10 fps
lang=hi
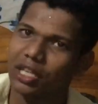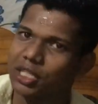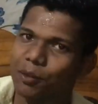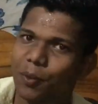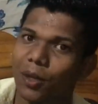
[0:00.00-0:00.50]

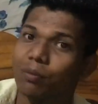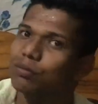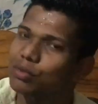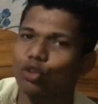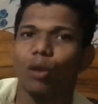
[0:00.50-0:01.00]
ऐसे वो प्रॉब्लम
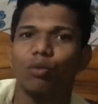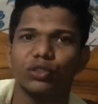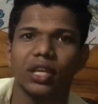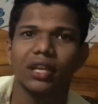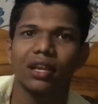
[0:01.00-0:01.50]
सॉल्व हो
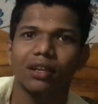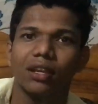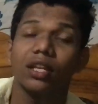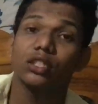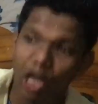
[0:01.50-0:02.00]
जाएगा
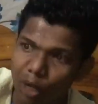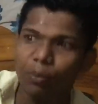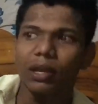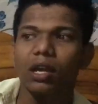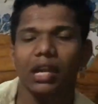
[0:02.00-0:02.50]
सॉल्व
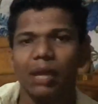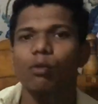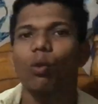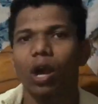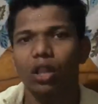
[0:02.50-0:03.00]
भी अगर नहीं
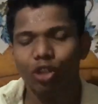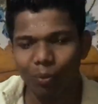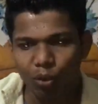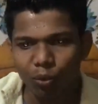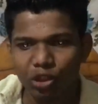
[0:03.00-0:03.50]
भी होगा तो
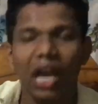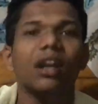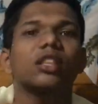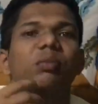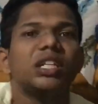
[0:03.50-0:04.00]
आपको वो
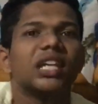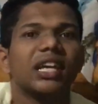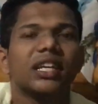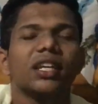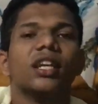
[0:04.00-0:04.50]
ताकत मिल
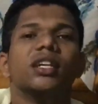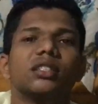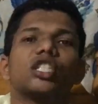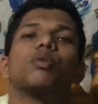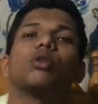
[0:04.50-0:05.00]
जाएगी
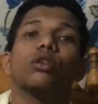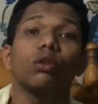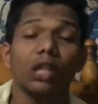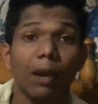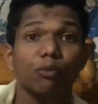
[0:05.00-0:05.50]
जिसके
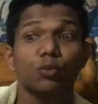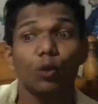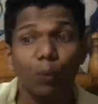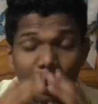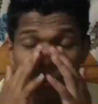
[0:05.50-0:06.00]
बदौलत आप उस
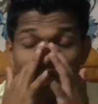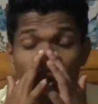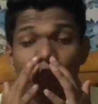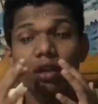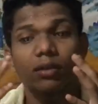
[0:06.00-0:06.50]
प्रॉब्लम
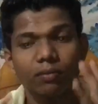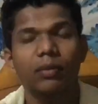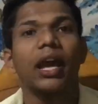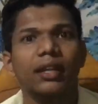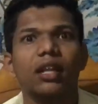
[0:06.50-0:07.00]
को
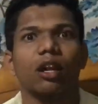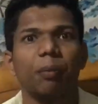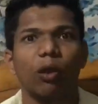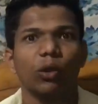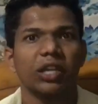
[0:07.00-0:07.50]
हैंडल कर
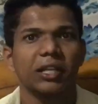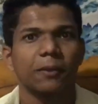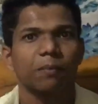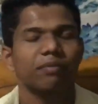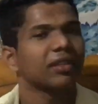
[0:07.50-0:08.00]
पाओगे
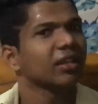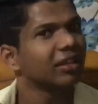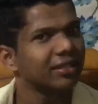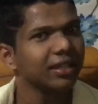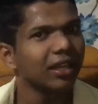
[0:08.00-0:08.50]

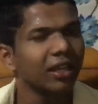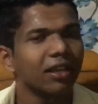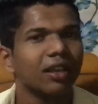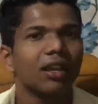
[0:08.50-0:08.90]
इसीलिए